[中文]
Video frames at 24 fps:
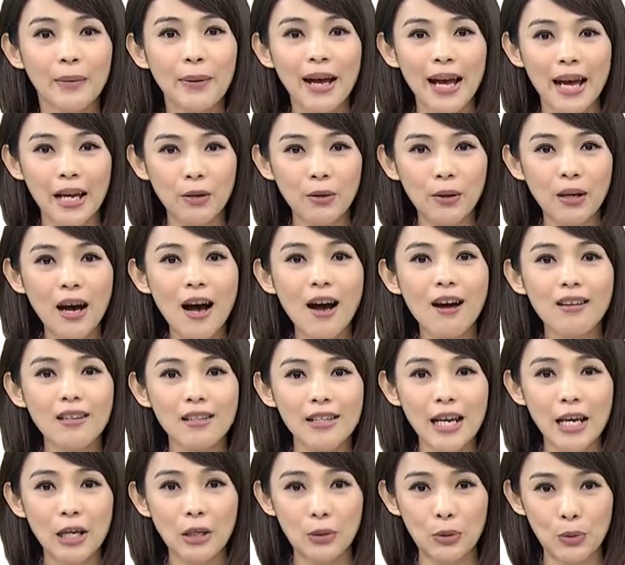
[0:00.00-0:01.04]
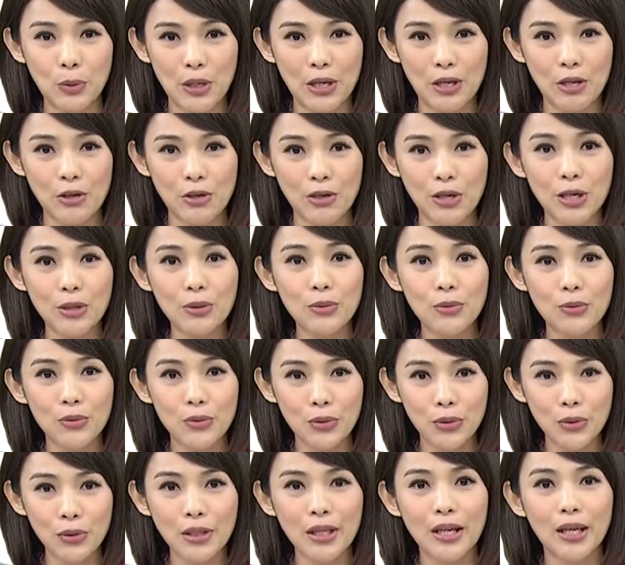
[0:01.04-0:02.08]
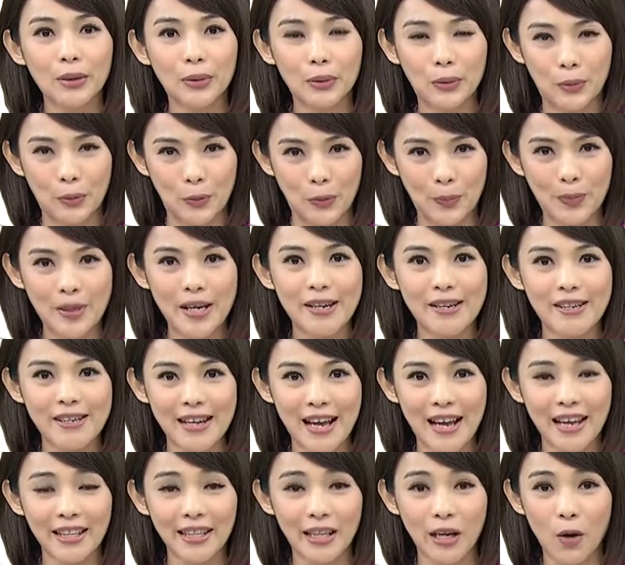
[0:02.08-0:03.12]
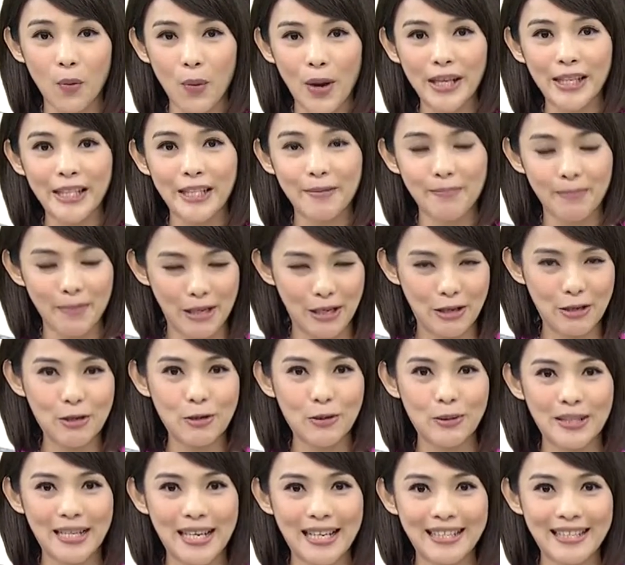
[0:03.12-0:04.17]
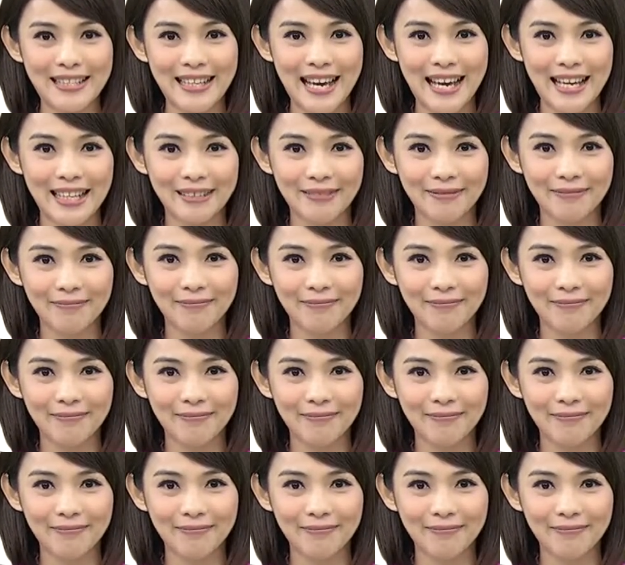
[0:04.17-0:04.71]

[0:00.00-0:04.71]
另外还有抗战远征军的图片展，也欢迎民众参加。